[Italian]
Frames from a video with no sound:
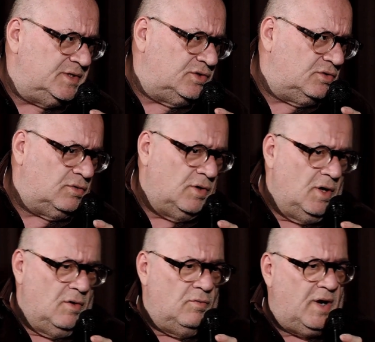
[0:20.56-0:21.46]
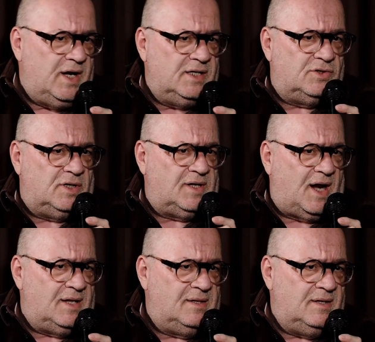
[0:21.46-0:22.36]
visto un Arezzo a
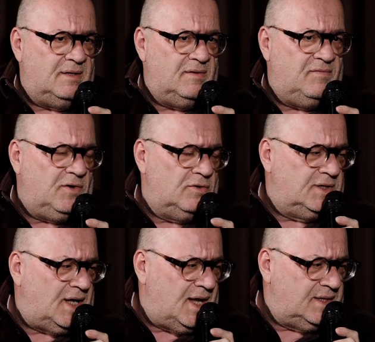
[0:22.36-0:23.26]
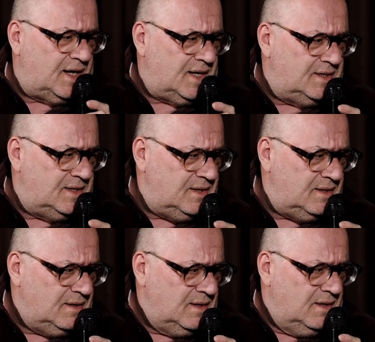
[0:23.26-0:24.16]
tratti in difficoltà, a
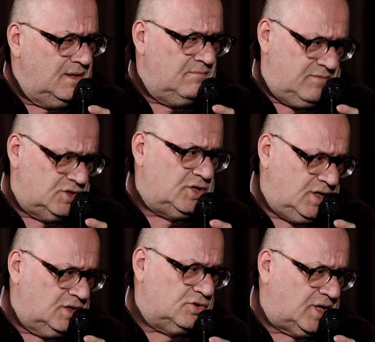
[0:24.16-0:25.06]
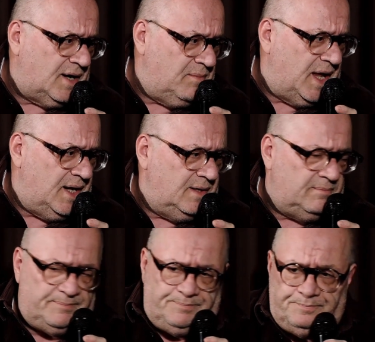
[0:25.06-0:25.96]
tratti invece giocare
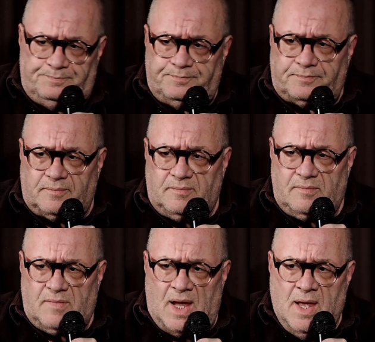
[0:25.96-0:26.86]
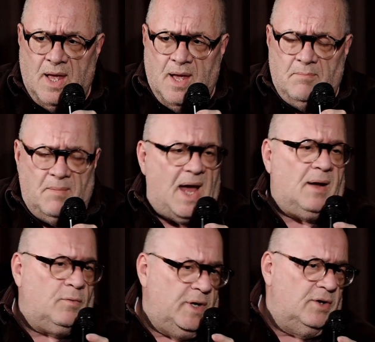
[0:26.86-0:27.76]
bene,
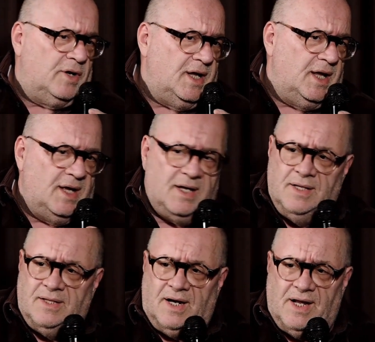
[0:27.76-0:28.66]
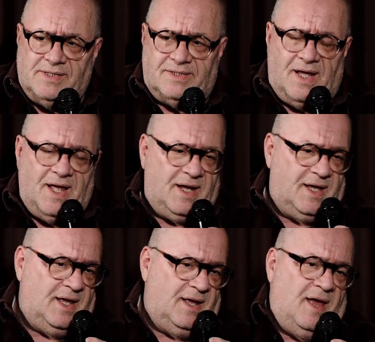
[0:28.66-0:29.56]
ma quello che interessa è
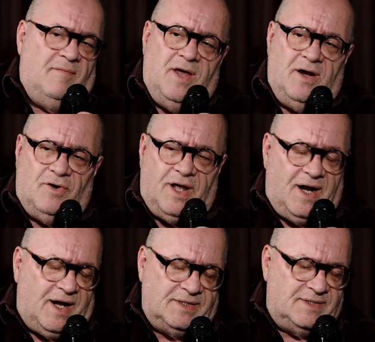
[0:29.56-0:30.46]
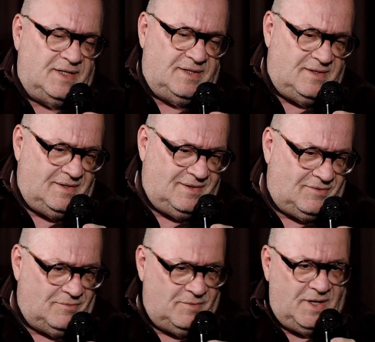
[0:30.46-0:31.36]
che è vero che i ragazzetti,
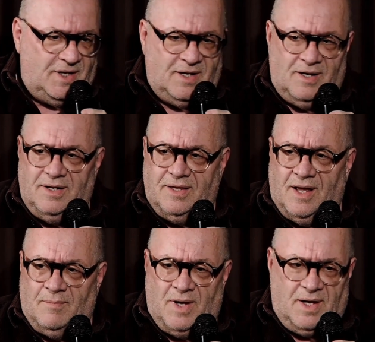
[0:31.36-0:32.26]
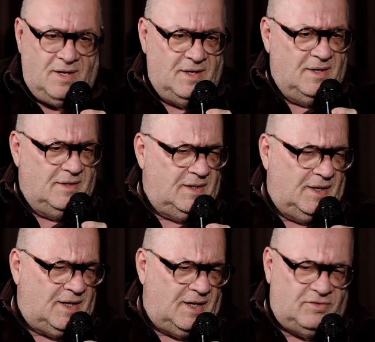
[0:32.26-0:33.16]
come li chiama
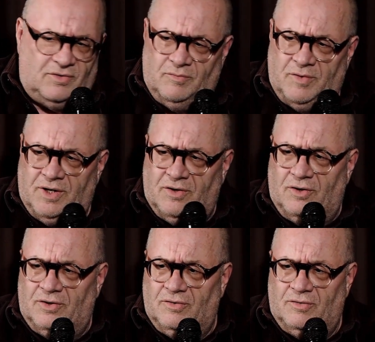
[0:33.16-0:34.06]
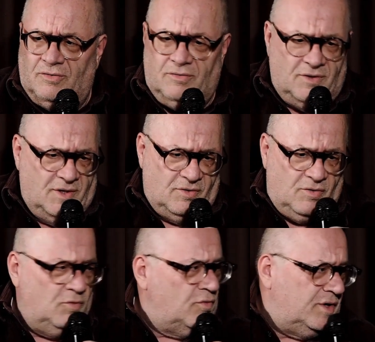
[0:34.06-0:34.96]
dal canto, non mi ricordo,
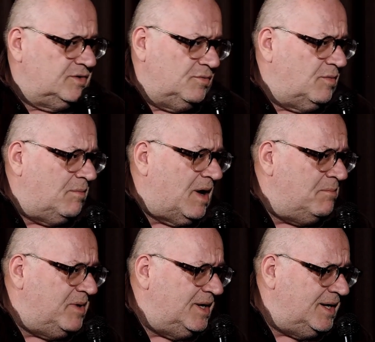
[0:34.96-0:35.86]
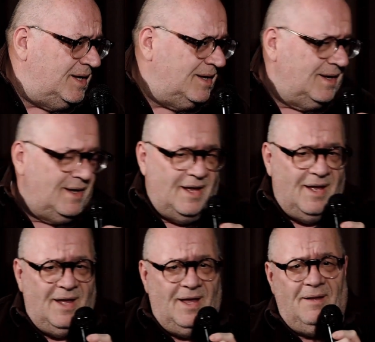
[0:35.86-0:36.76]
comunque insomma bambini,
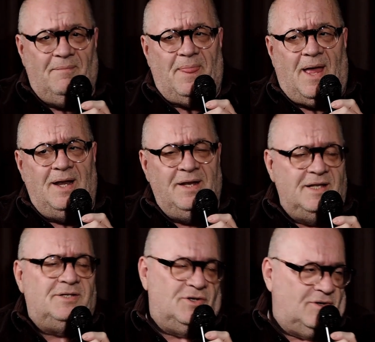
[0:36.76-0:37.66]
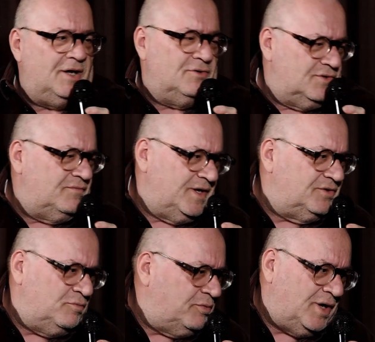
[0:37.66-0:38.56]
eh, all'inizio hanno
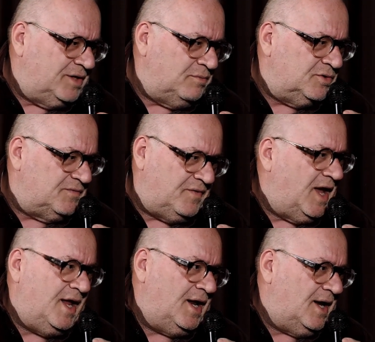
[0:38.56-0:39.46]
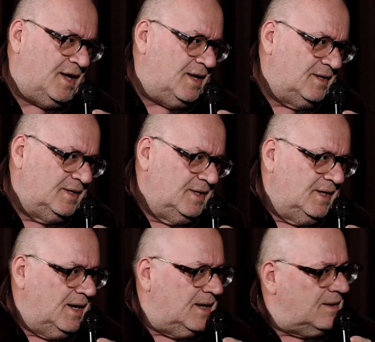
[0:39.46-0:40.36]
sofferto un po' l'atmosfera, la,
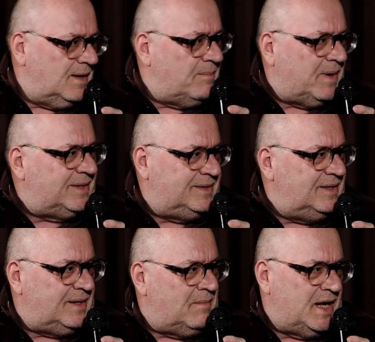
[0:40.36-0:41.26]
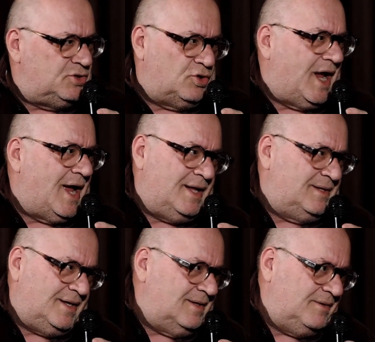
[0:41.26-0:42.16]
la, la, partita mai
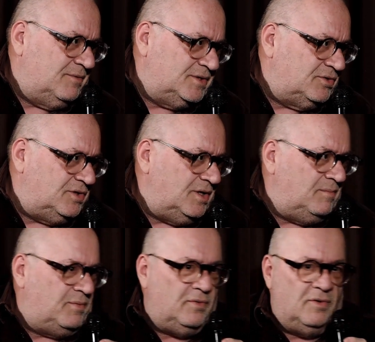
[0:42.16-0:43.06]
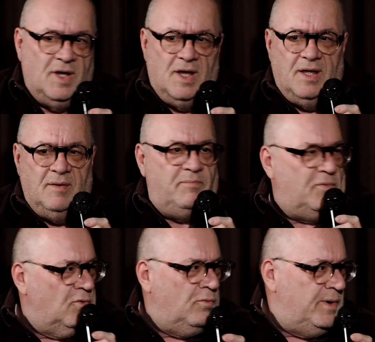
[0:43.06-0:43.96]
giocata di questo tipo, il
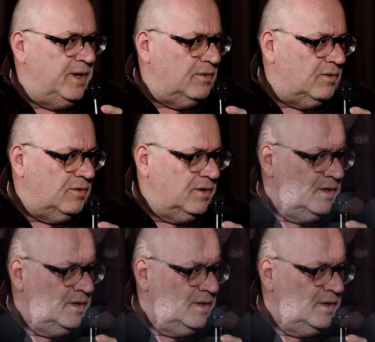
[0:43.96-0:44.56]
pubblico,